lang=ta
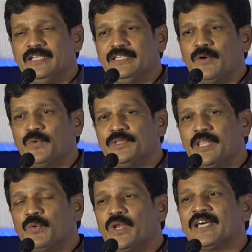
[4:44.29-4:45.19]
இந்த
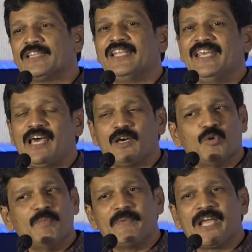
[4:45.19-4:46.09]
இந்த உலகத்திலே நான்
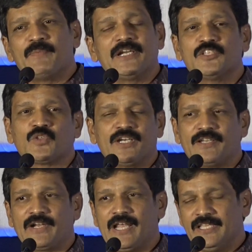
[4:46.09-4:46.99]
ரொம்ப மிகைப்படுத்தி
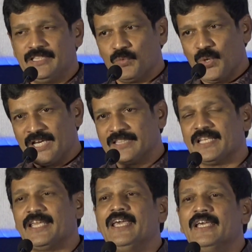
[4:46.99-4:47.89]
சொல்லணும்னா இந்த
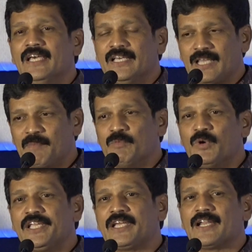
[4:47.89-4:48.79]
உலகத்திலே தமிழ்
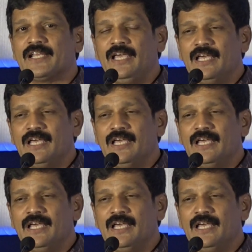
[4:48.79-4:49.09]
மொழிக்கான